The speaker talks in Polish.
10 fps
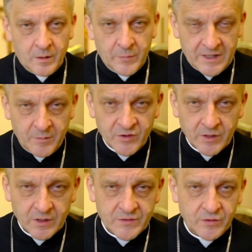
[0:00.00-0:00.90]
Pytamy
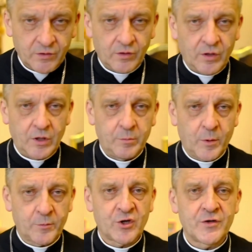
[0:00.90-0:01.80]
się, co
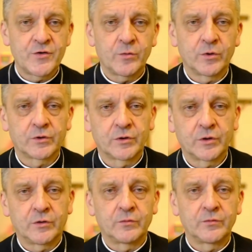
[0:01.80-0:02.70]
poprzedziło
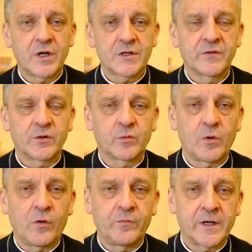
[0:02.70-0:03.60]
tą
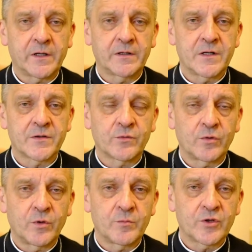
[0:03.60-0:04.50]
niezwykłą ofertę, z
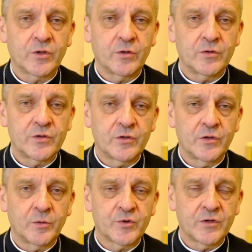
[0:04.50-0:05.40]
którą przychodzi
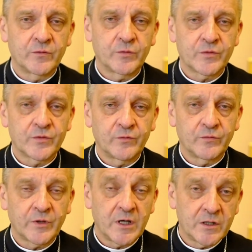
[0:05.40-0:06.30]
do
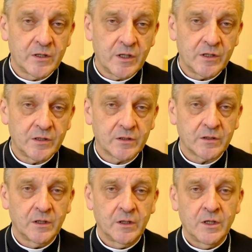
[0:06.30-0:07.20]
przywódców
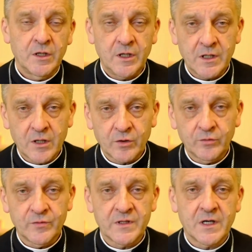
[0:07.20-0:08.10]
religijnych i
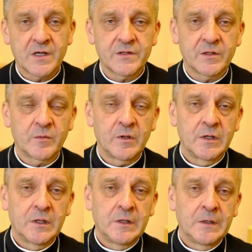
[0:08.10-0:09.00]
narodu zarazem
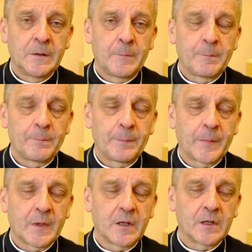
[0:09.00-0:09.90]

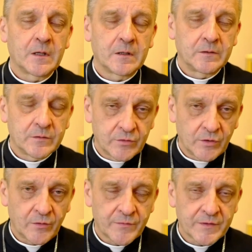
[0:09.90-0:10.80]
Mm,
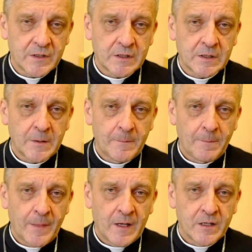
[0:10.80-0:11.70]
żydowskich,
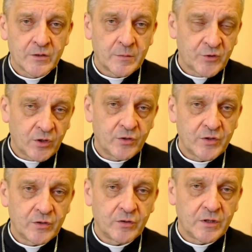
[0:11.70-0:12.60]
że
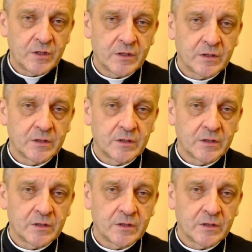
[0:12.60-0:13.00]
przychodzi do nich